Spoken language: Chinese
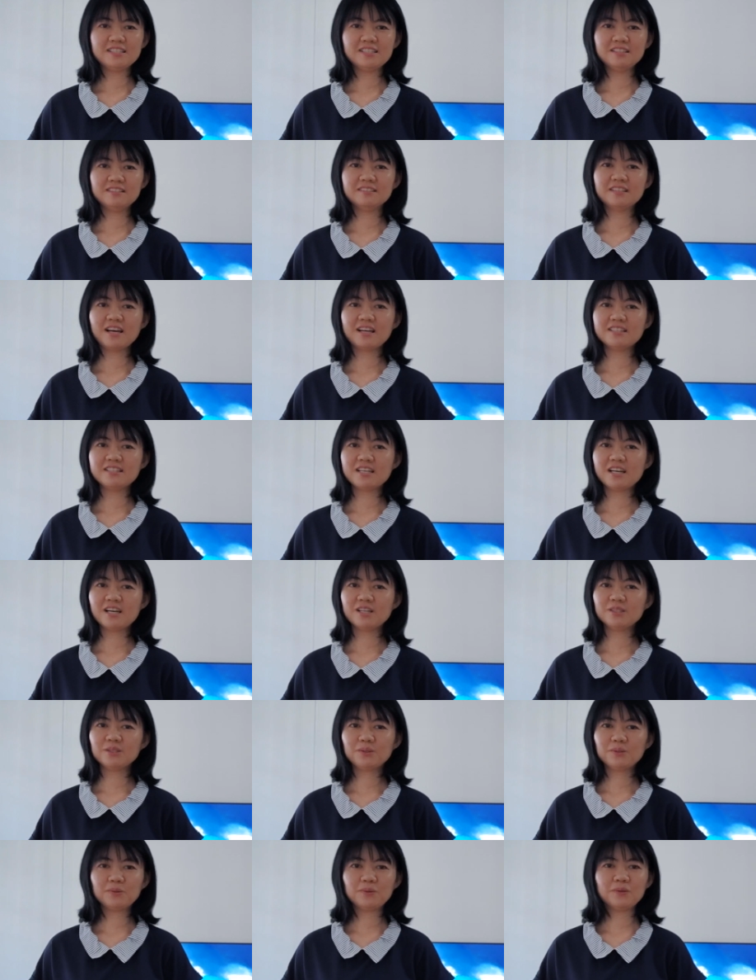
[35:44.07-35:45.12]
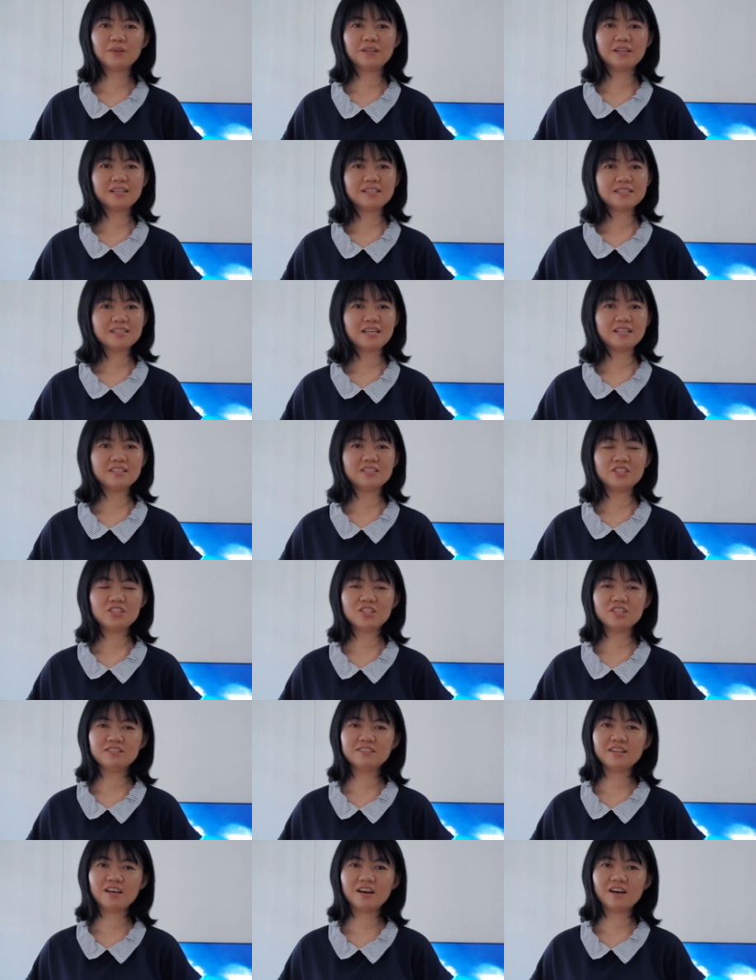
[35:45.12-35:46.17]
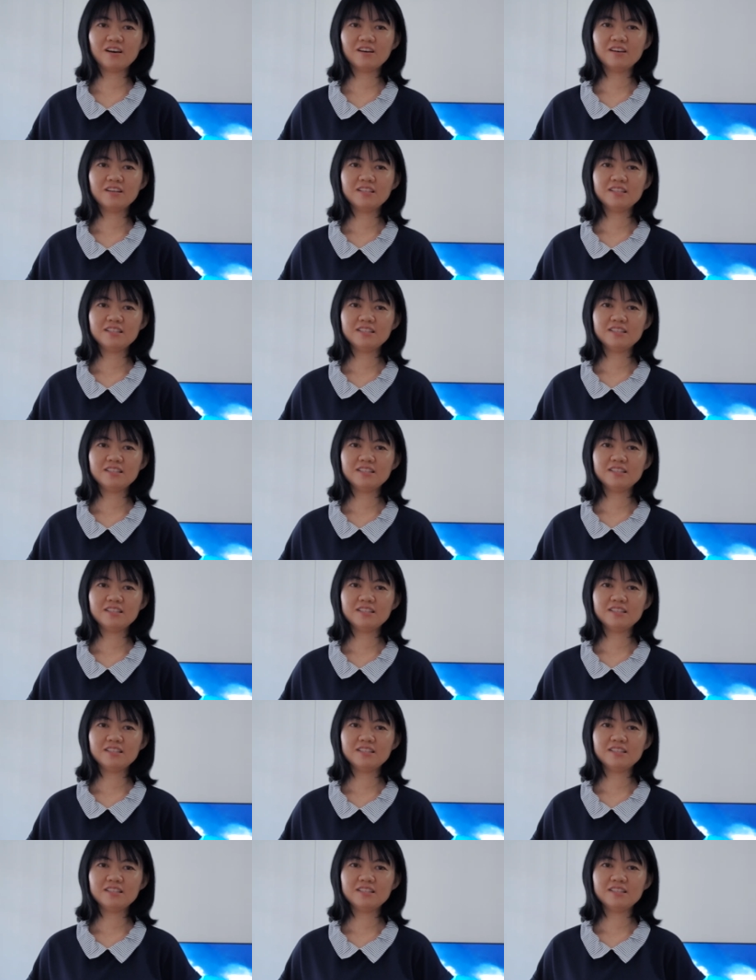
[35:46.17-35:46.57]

信大家透过刚才的正道，